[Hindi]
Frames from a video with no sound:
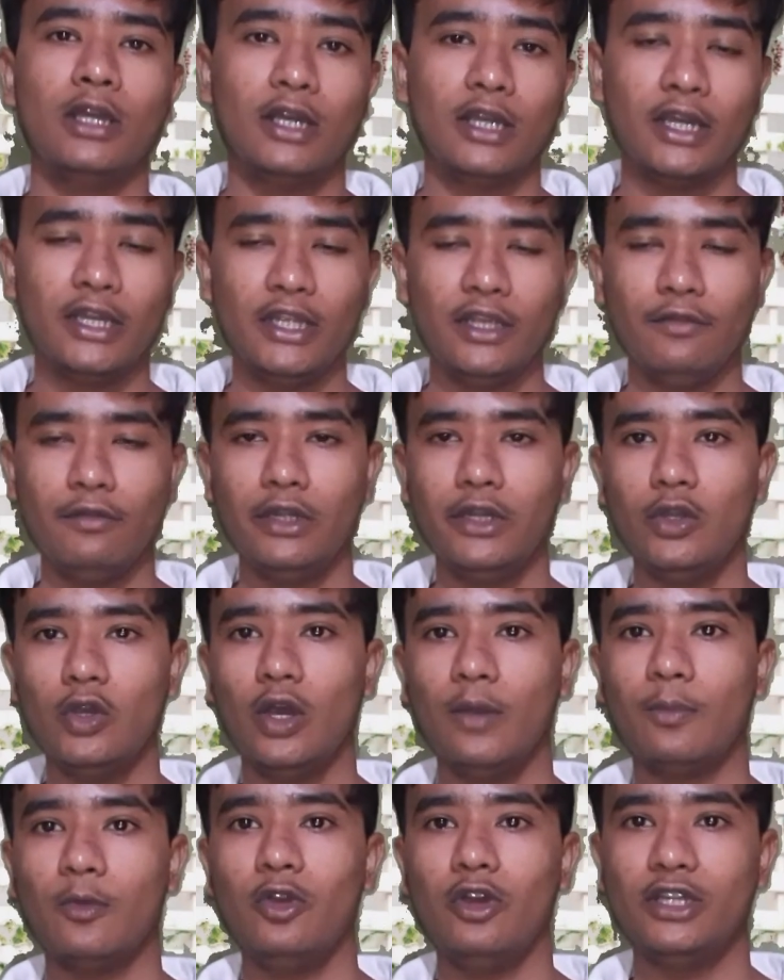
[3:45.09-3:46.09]
अगर ये वीडियो
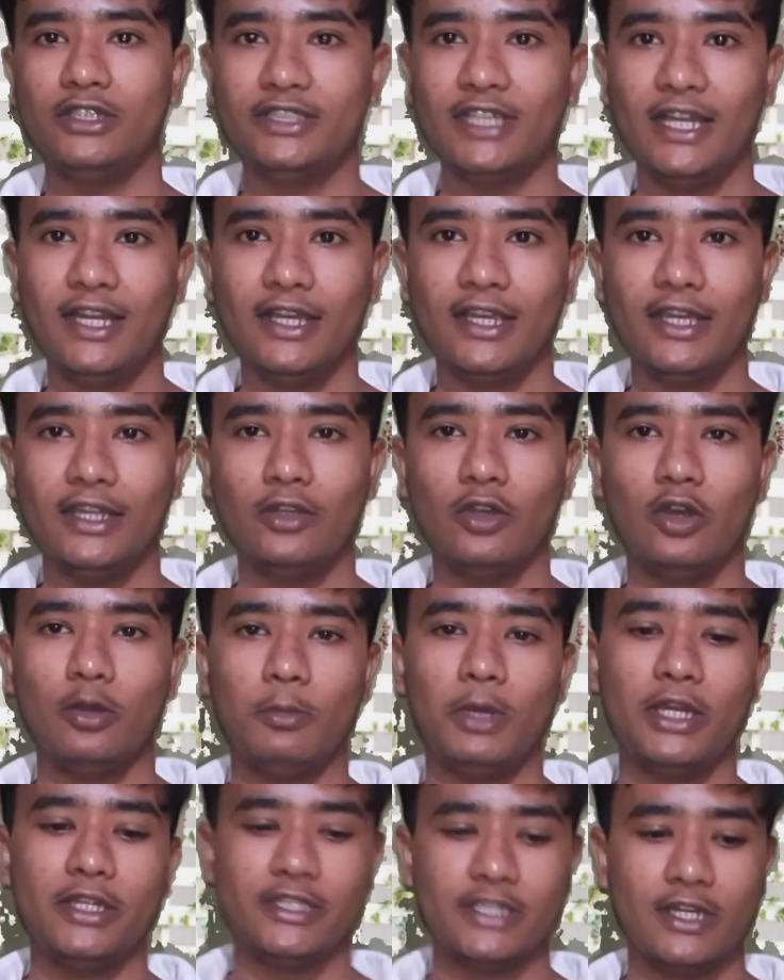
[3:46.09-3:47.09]
आपको अच्छा लगे तो
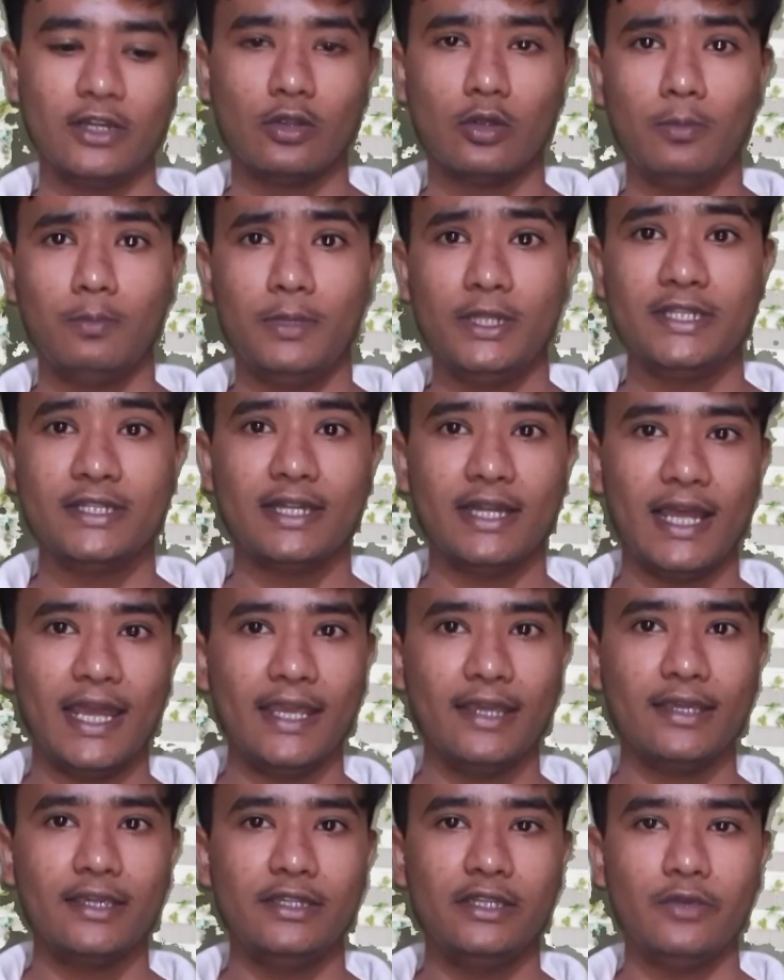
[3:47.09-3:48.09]
हमारे चैनल को प्लीज़
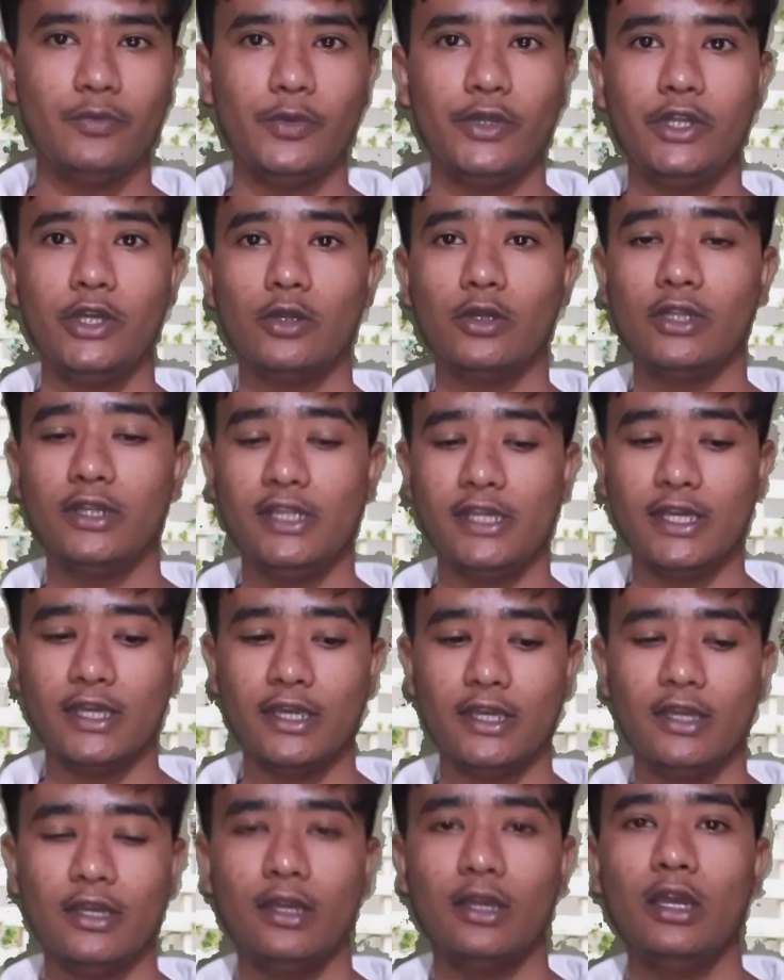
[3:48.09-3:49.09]
लाइक कीजिए वीडियो के दिए
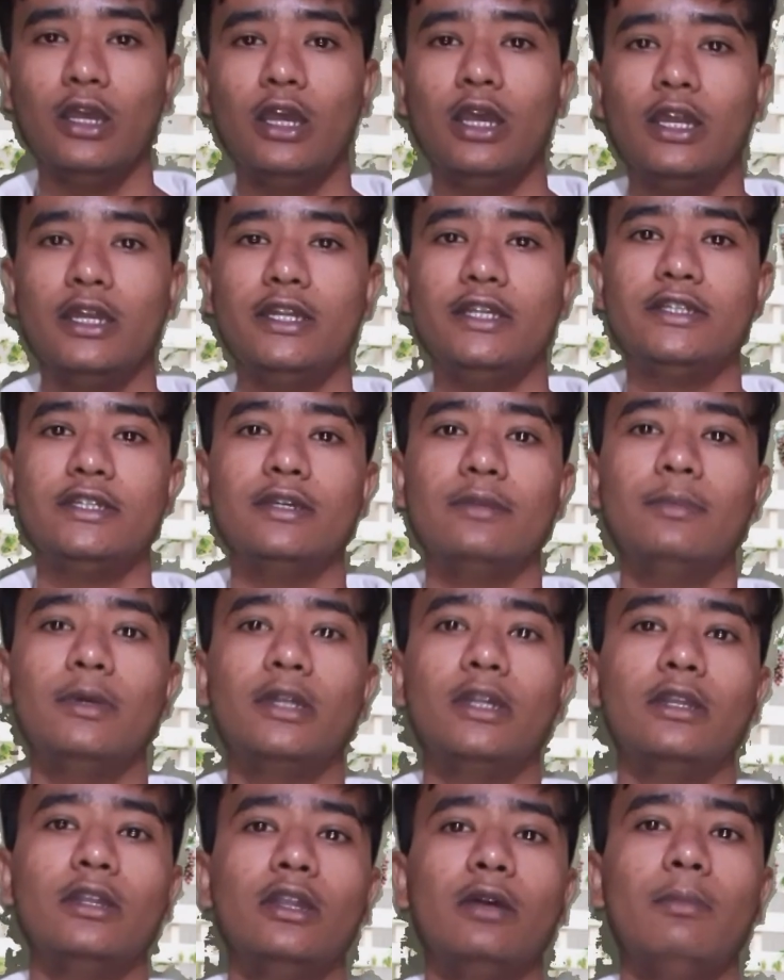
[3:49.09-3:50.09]
गए नीचे
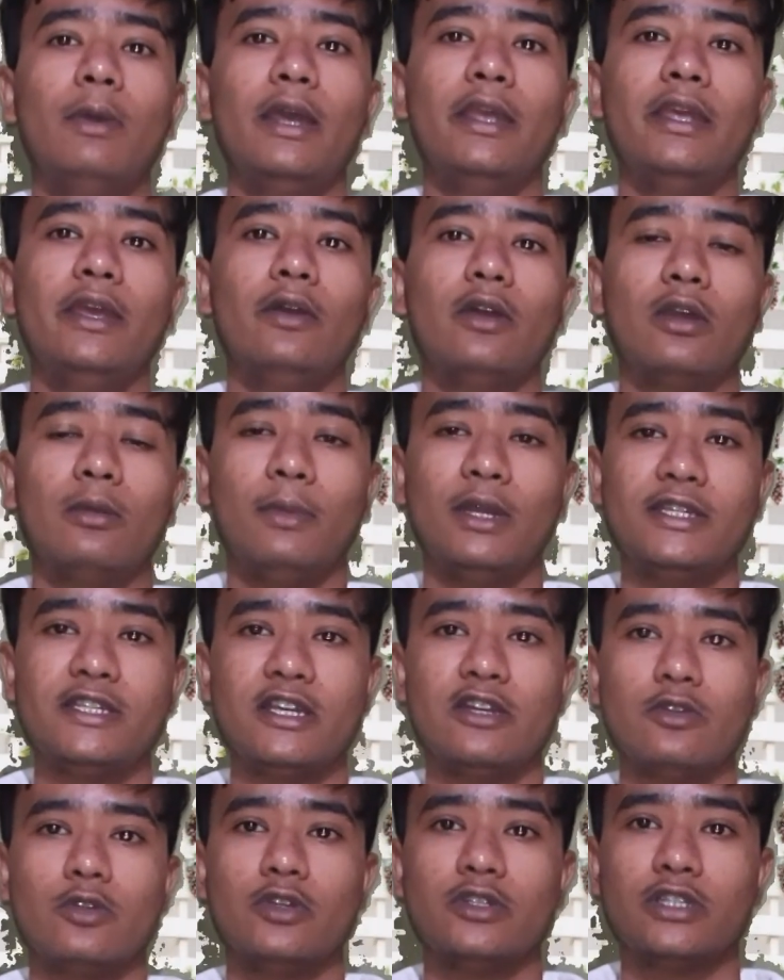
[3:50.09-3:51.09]
बटन दबाइए और हमारे
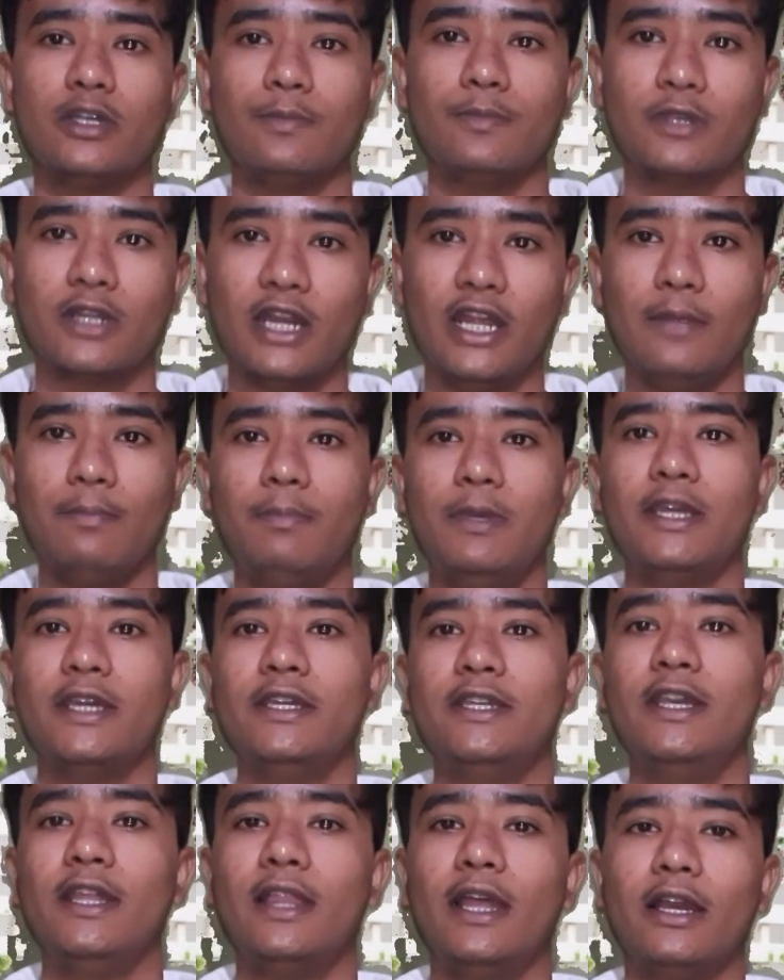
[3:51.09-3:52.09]
चैनल को सब्सक्राइब भी
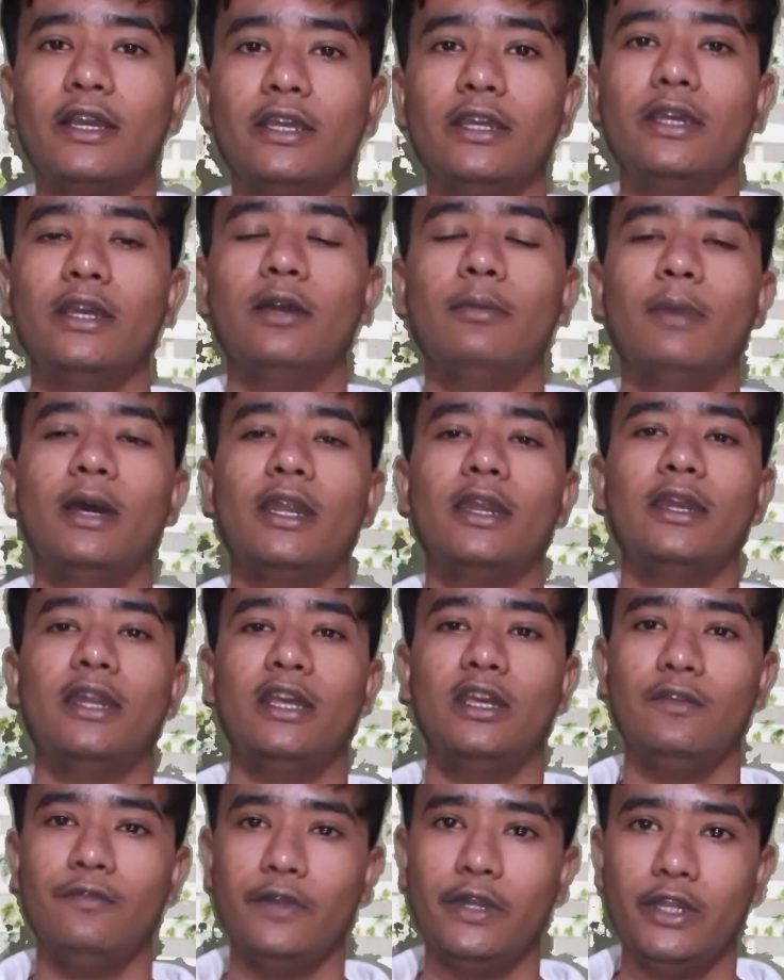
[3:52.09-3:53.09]
कीजिए ताकि हमारे
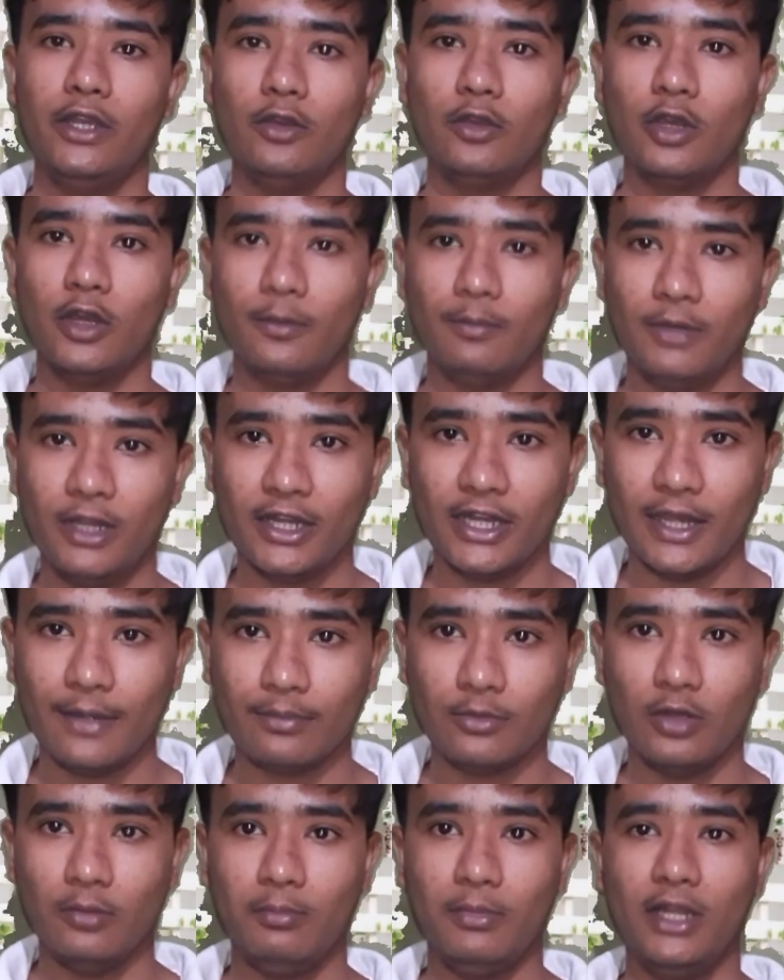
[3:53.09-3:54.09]
नए वीडियो के अपडेट
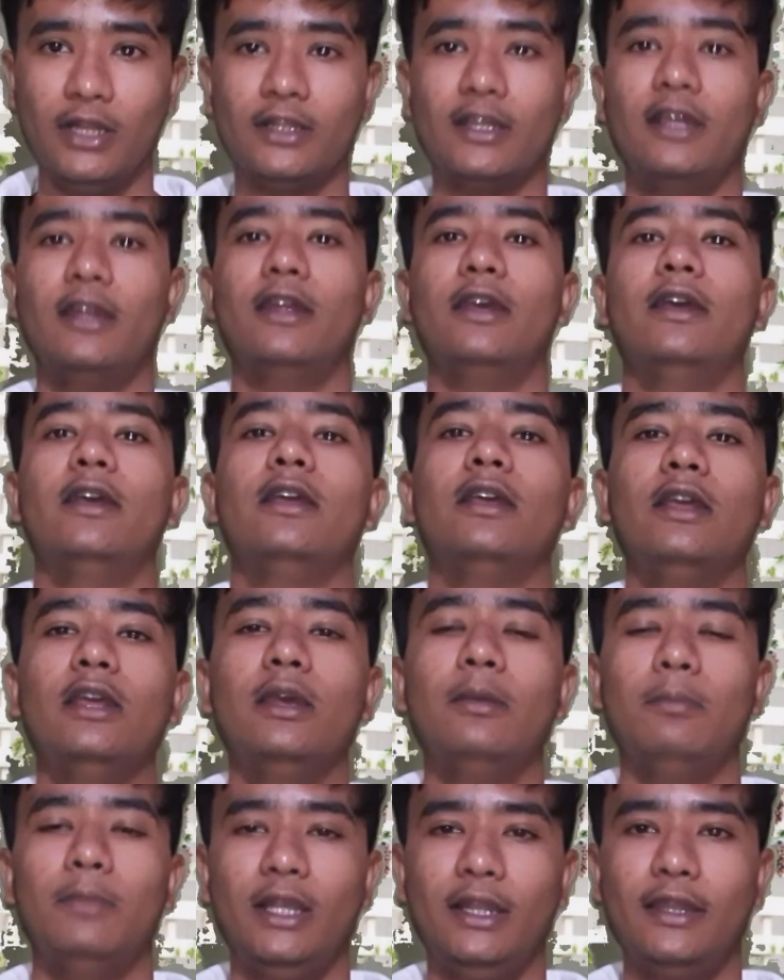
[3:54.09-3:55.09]
आपको तो मिलते रहे
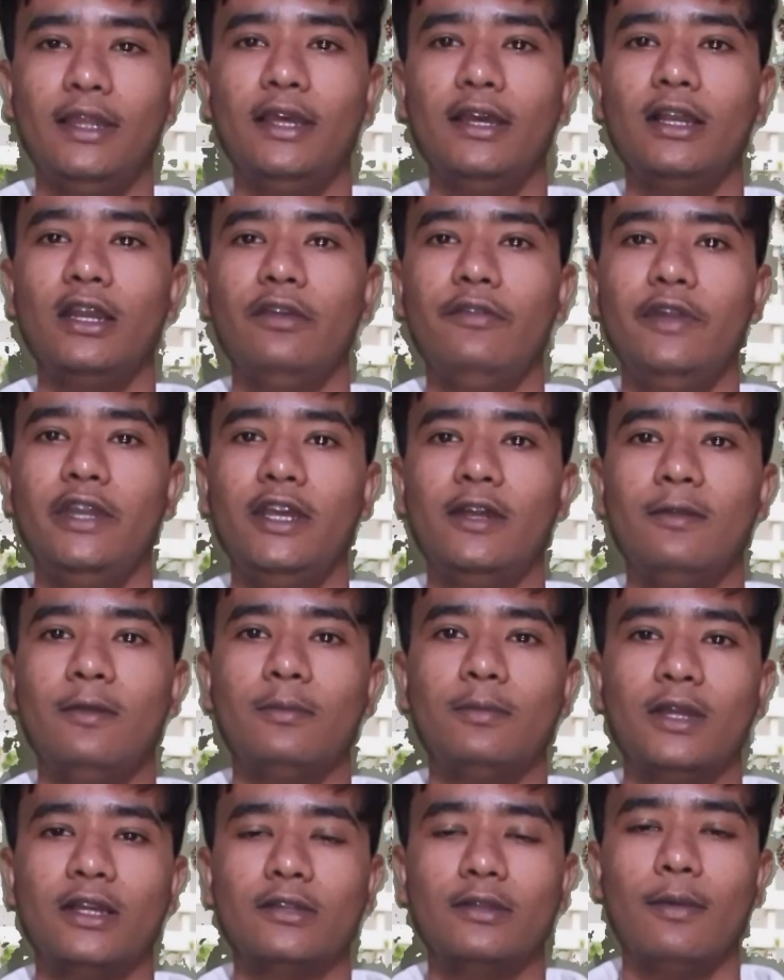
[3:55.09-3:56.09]
मिलते हैं अगले वीडियो
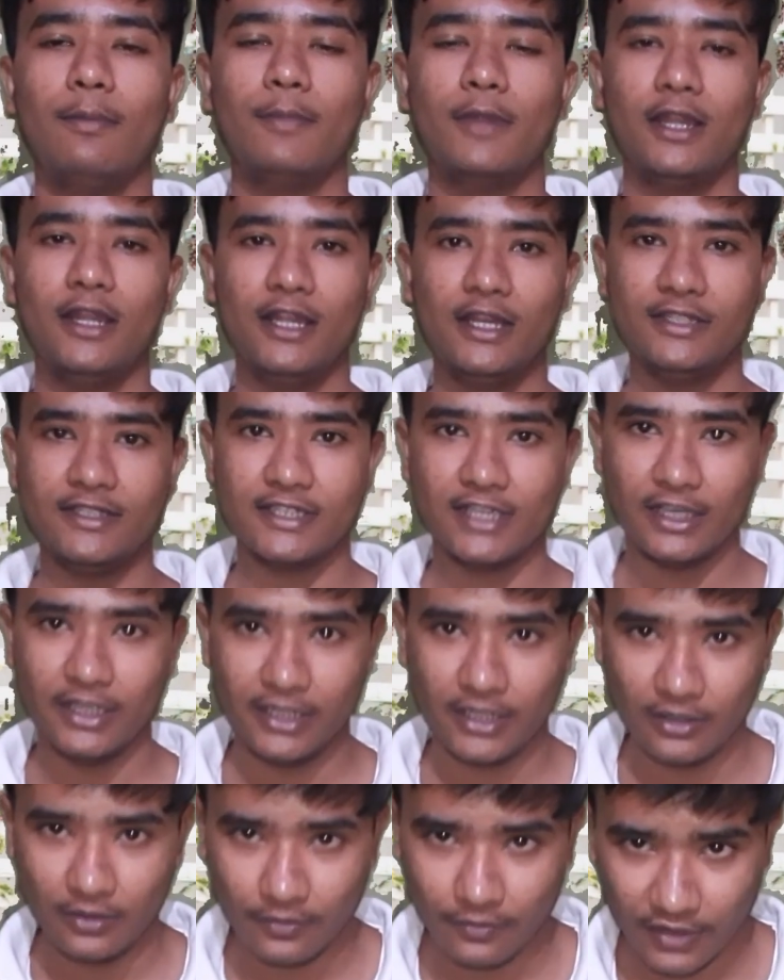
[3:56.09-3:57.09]
में तब तक के लिए जय
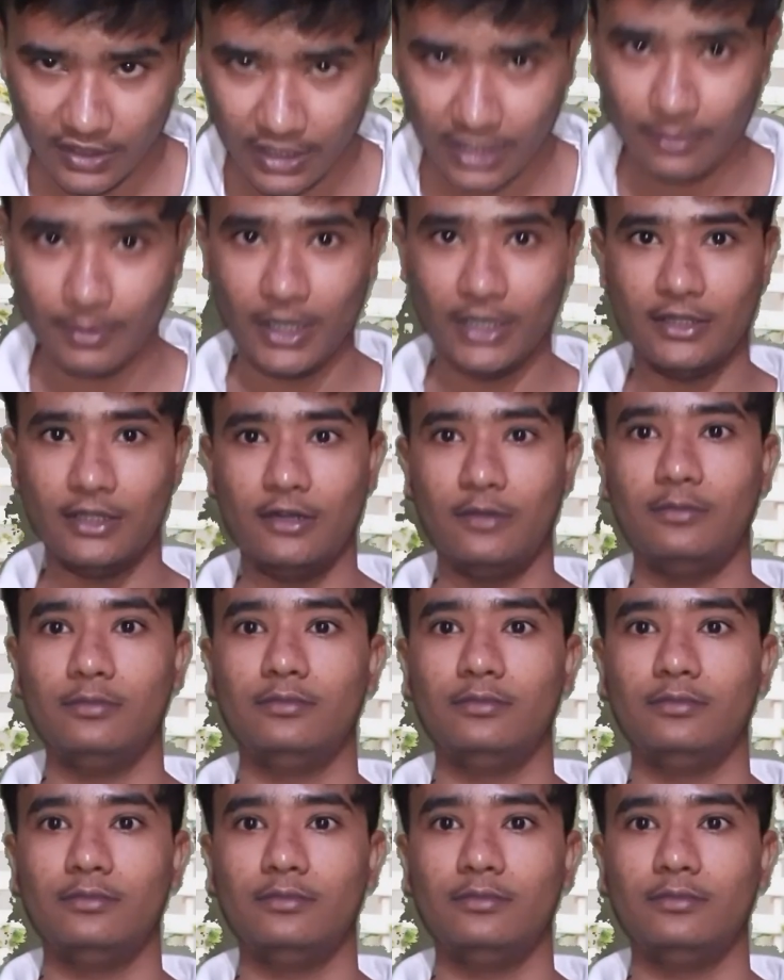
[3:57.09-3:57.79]
हिंद वंदे